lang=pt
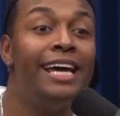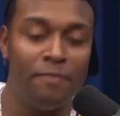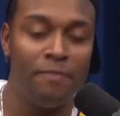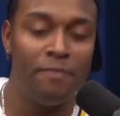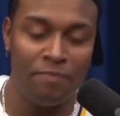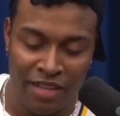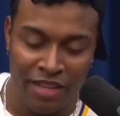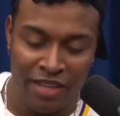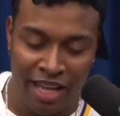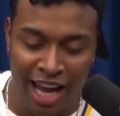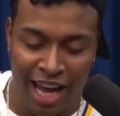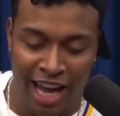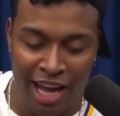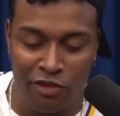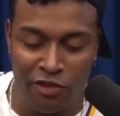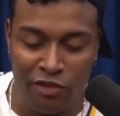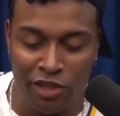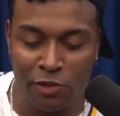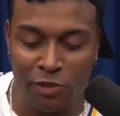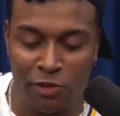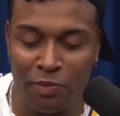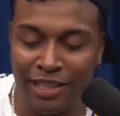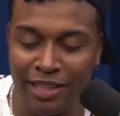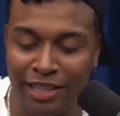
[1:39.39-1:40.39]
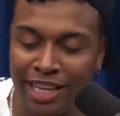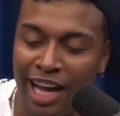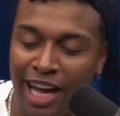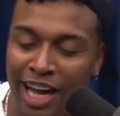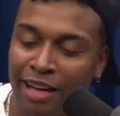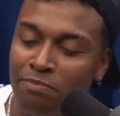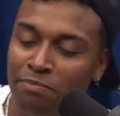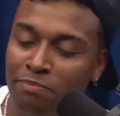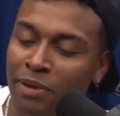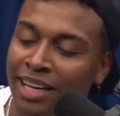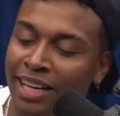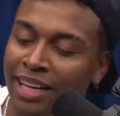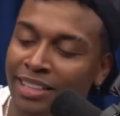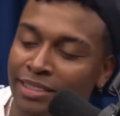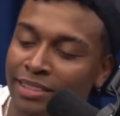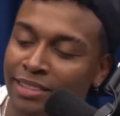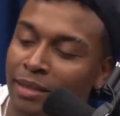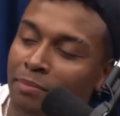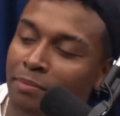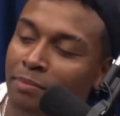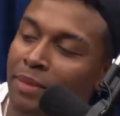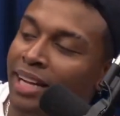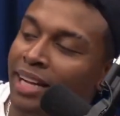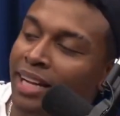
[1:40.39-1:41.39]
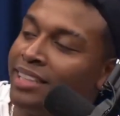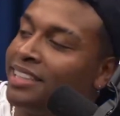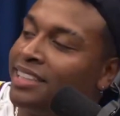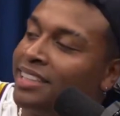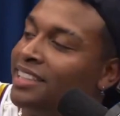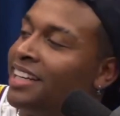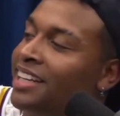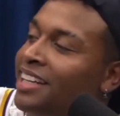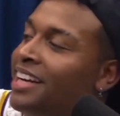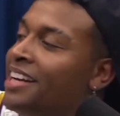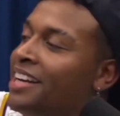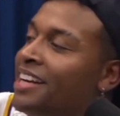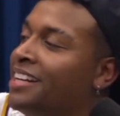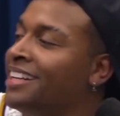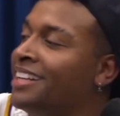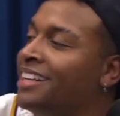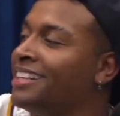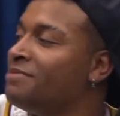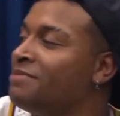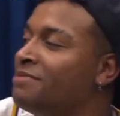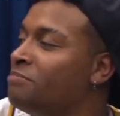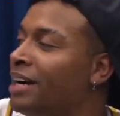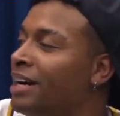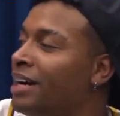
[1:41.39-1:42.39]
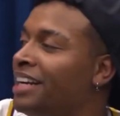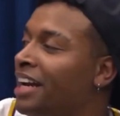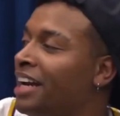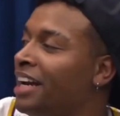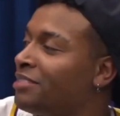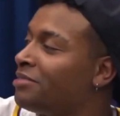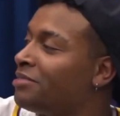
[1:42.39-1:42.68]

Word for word: Aí é. eu vou te explicar. Pega essa merda aqui. Palhaço.